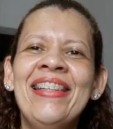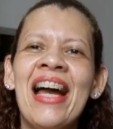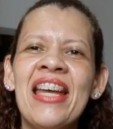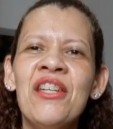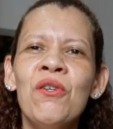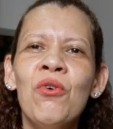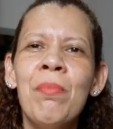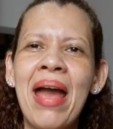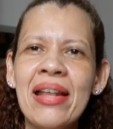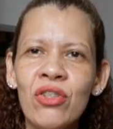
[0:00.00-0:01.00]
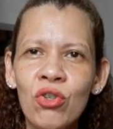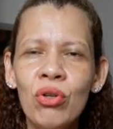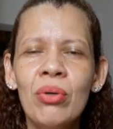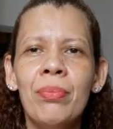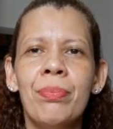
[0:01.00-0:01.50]
e aí o
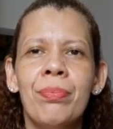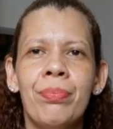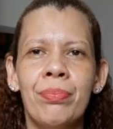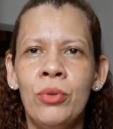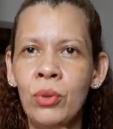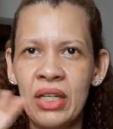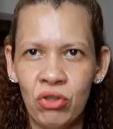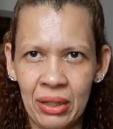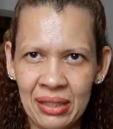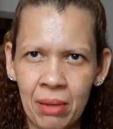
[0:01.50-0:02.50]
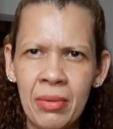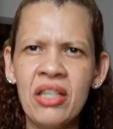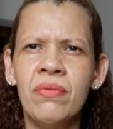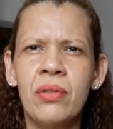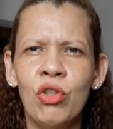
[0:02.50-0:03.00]
médico durante o
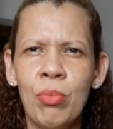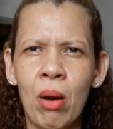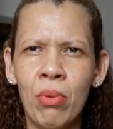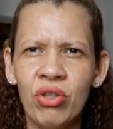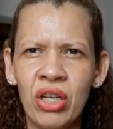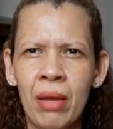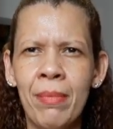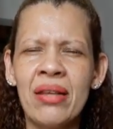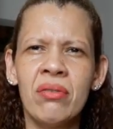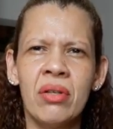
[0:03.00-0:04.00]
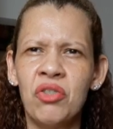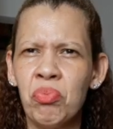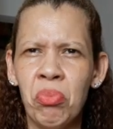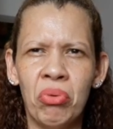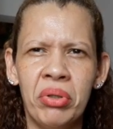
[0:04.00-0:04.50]
tratamento, tive que tomar um monte de remédio durante
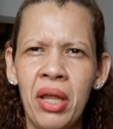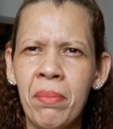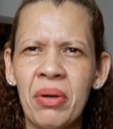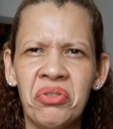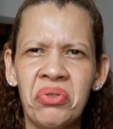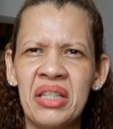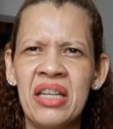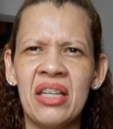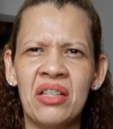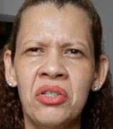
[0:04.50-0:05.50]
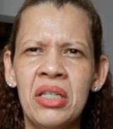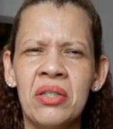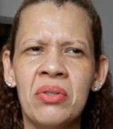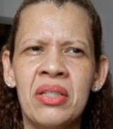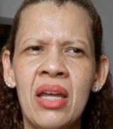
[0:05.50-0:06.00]
um bom tempo, acho que uns 30
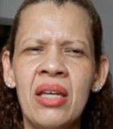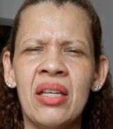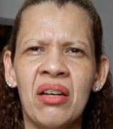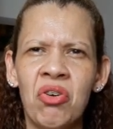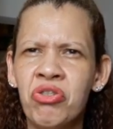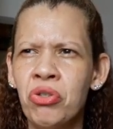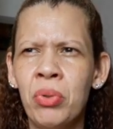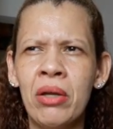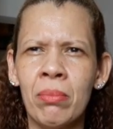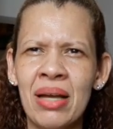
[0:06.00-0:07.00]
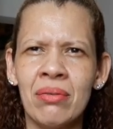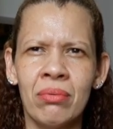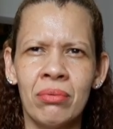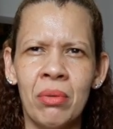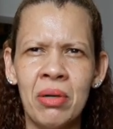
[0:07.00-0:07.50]
dias, não sei, ainda continuei com mais
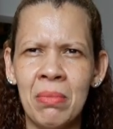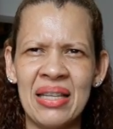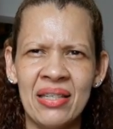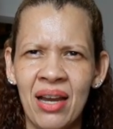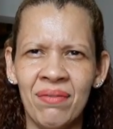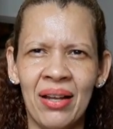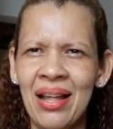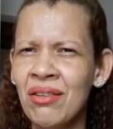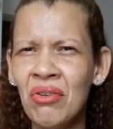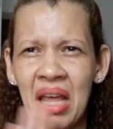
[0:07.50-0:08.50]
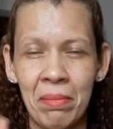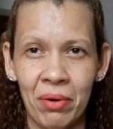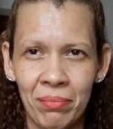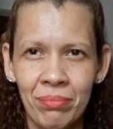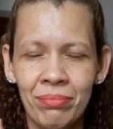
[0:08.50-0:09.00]
um, tomando umas ervas lá, não
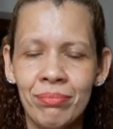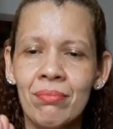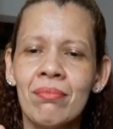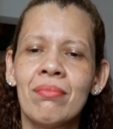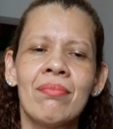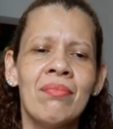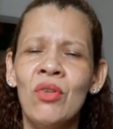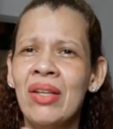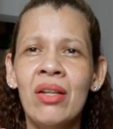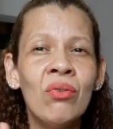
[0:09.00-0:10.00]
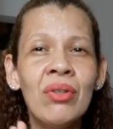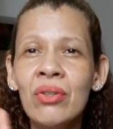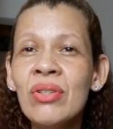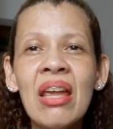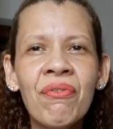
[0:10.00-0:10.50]
lembro. Não, não,
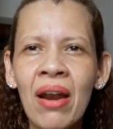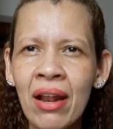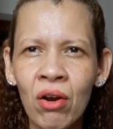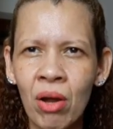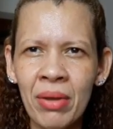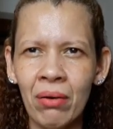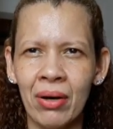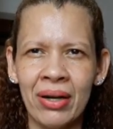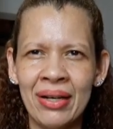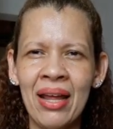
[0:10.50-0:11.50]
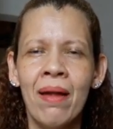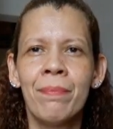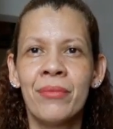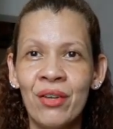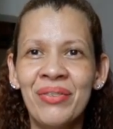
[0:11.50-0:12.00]
não sei falar nome agora, né?
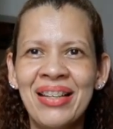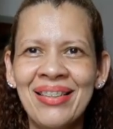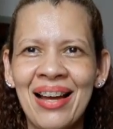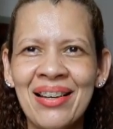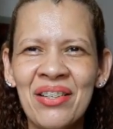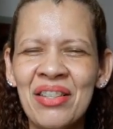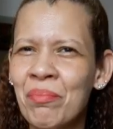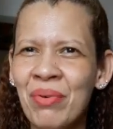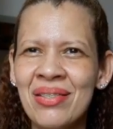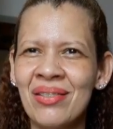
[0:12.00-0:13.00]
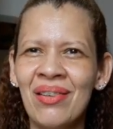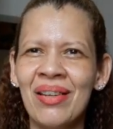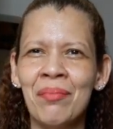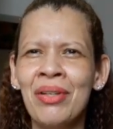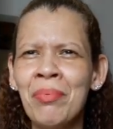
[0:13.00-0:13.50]
São 30 anos depois, eu não
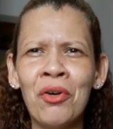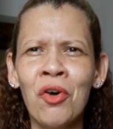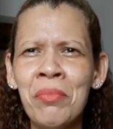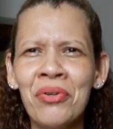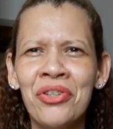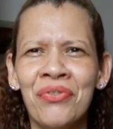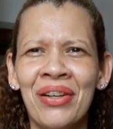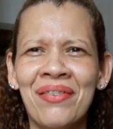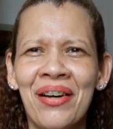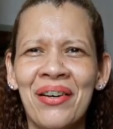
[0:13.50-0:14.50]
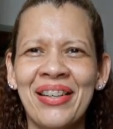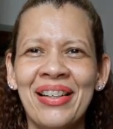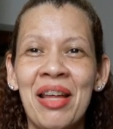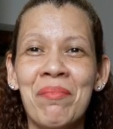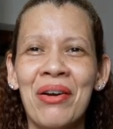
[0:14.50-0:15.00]
lembro. Não lembro que eu comi ontem, vou levar,
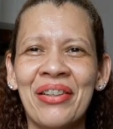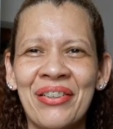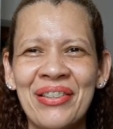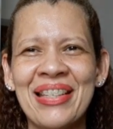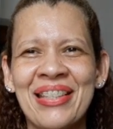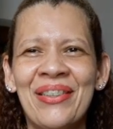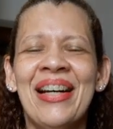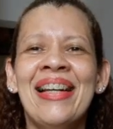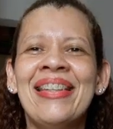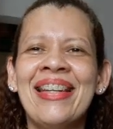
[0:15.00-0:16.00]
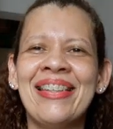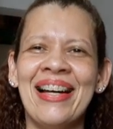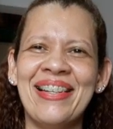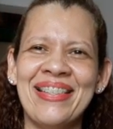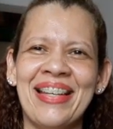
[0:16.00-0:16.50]
lembrar o que aconteceu 30
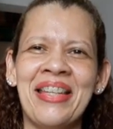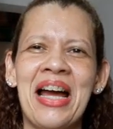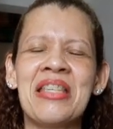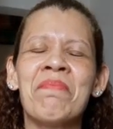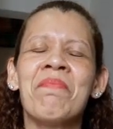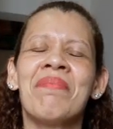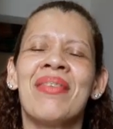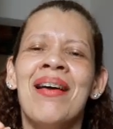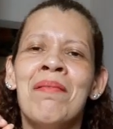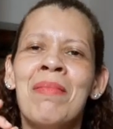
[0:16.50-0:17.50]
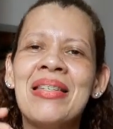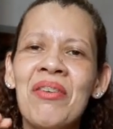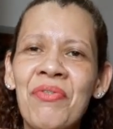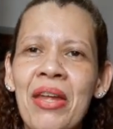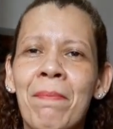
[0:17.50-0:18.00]
anos atrás. Mas
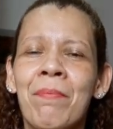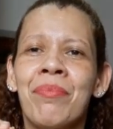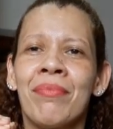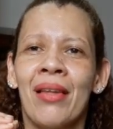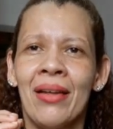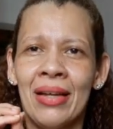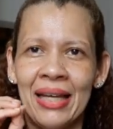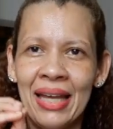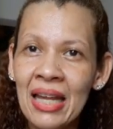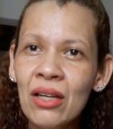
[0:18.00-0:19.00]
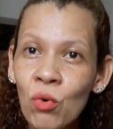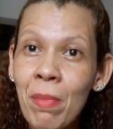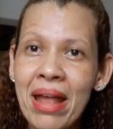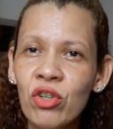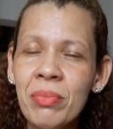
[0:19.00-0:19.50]
enfim, ele, o
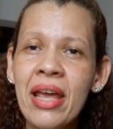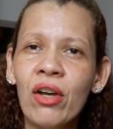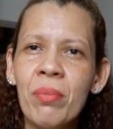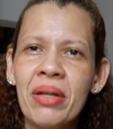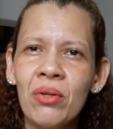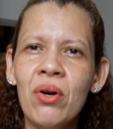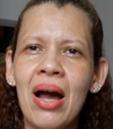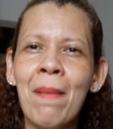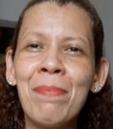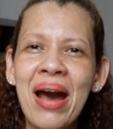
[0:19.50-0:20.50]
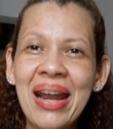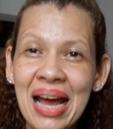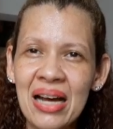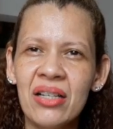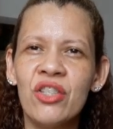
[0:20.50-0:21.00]
médico me recomendou a
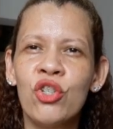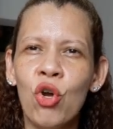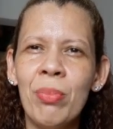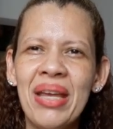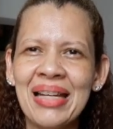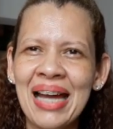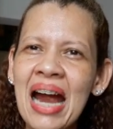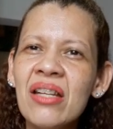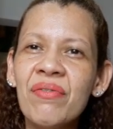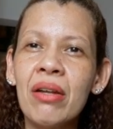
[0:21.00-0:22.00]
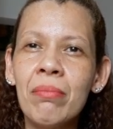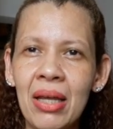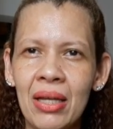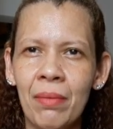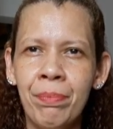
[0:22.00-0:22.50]
parar de comer carne
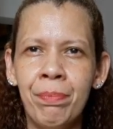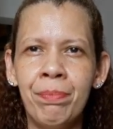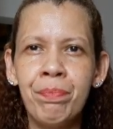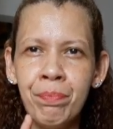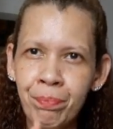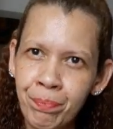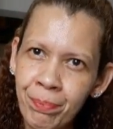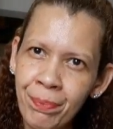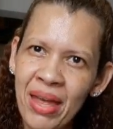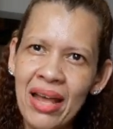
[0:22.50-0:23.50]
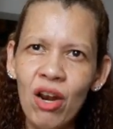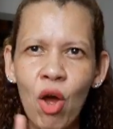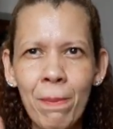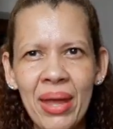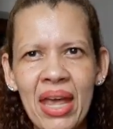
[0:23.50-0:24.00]
vermelha,
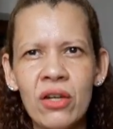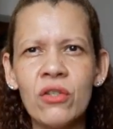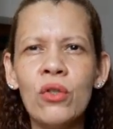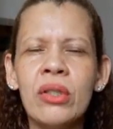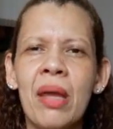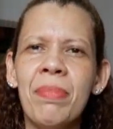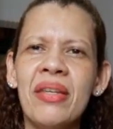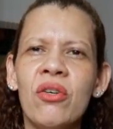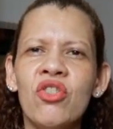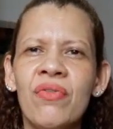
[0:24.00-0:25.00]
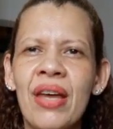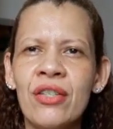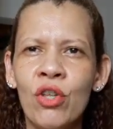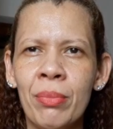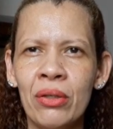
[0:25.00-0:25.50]
pelo menos no tempo em que eu
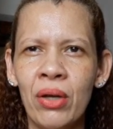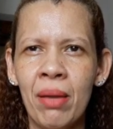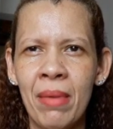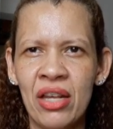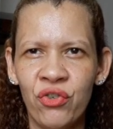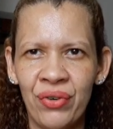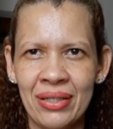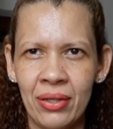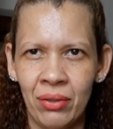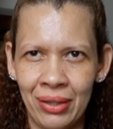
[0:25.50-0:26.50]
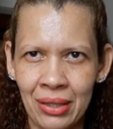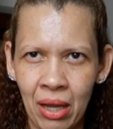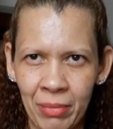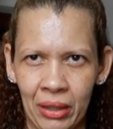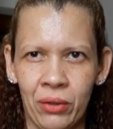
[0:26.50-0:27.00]
estivesse tomando o remédio fazendo o
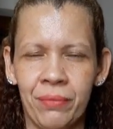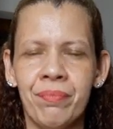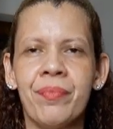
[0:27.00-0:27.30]
tratamento.